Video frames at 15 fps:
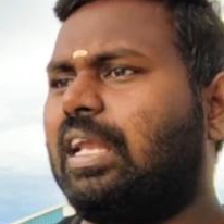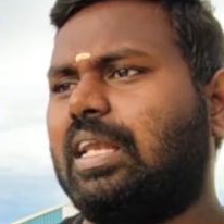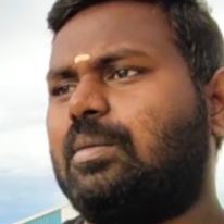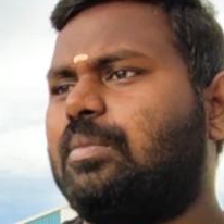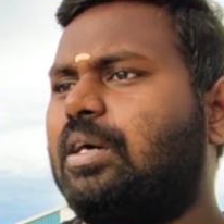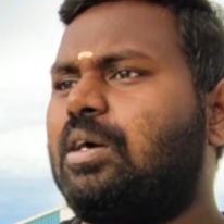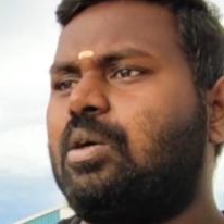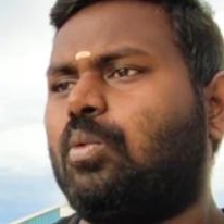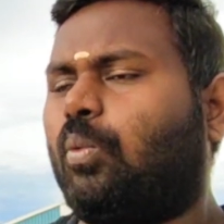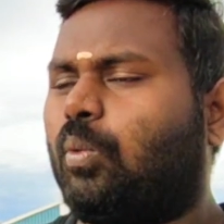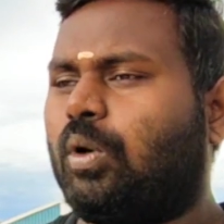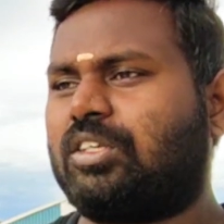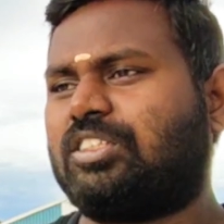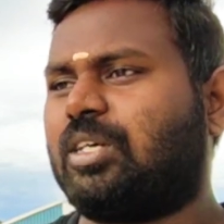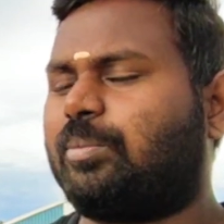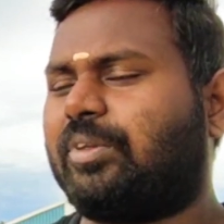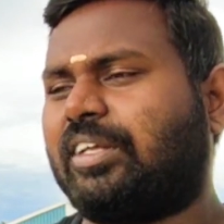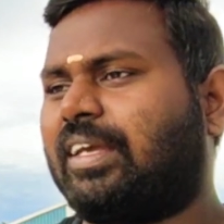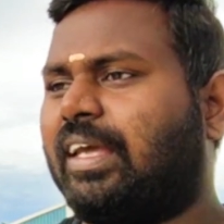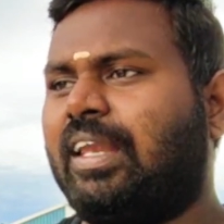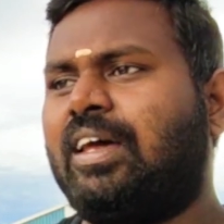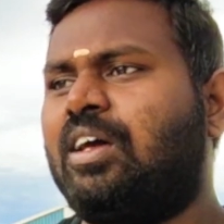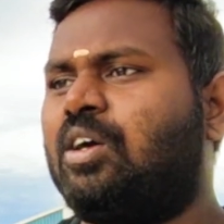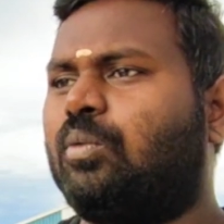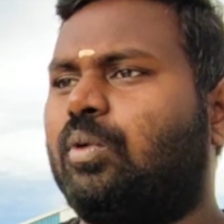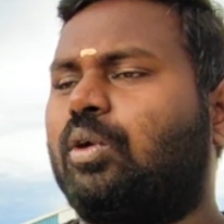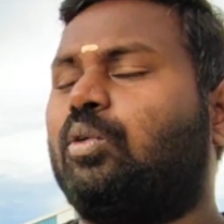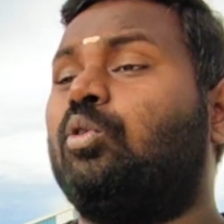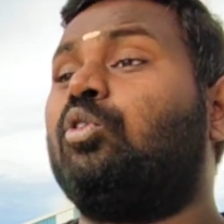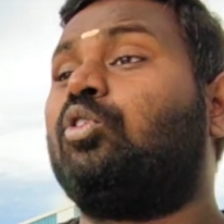நம்ம ஒர்க் ஷாப் கீழே
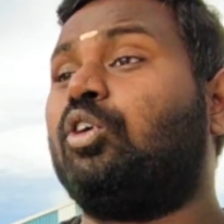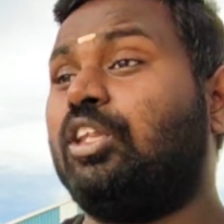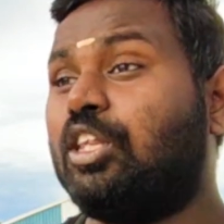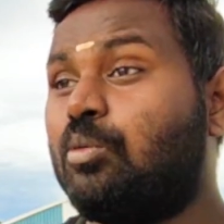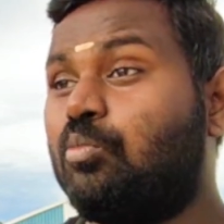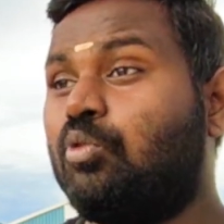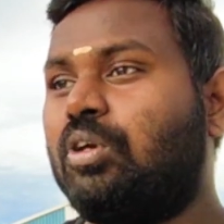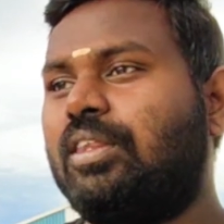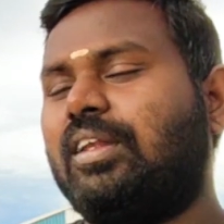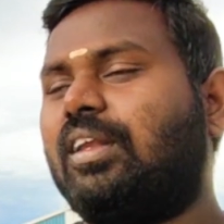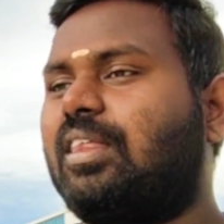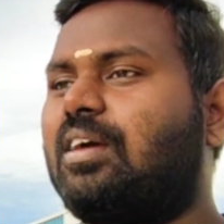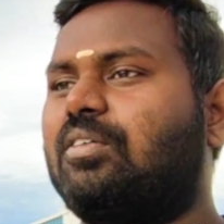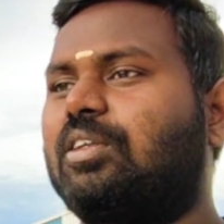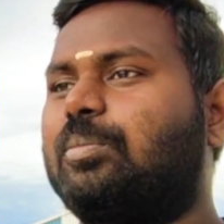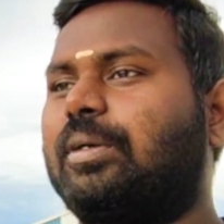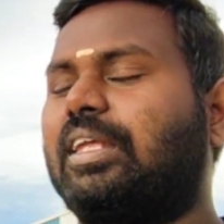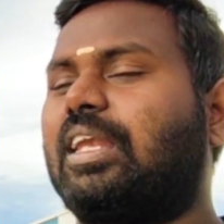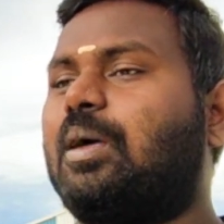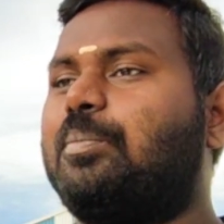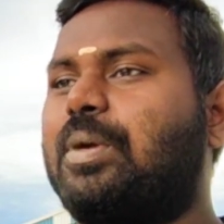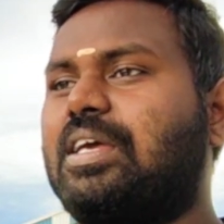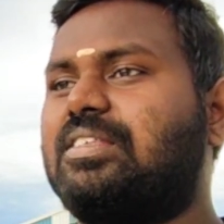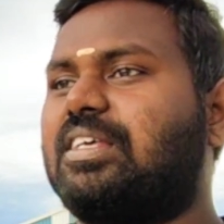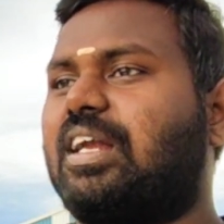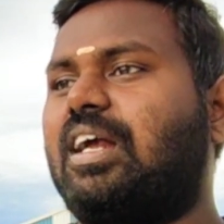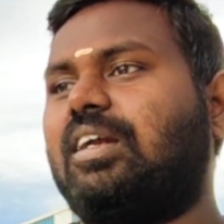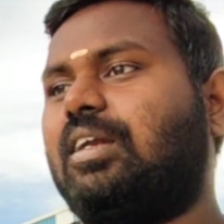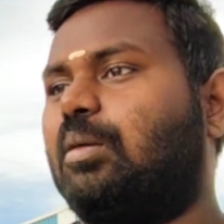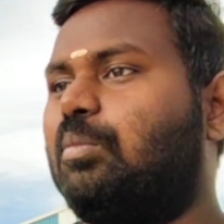வரும் ஸோ இந்த மூணு இதில் தான் வந்து பார்த்திங்கன்னா
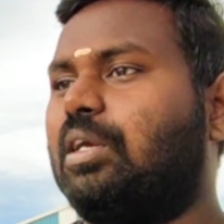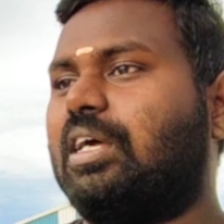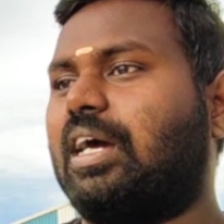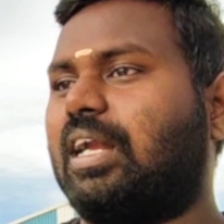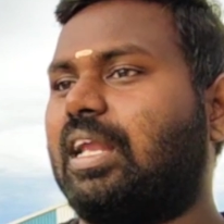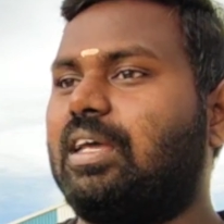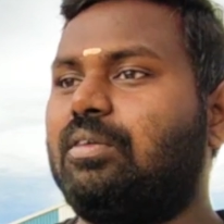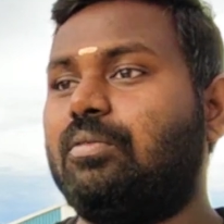மேஜராக நம்மளுக்கான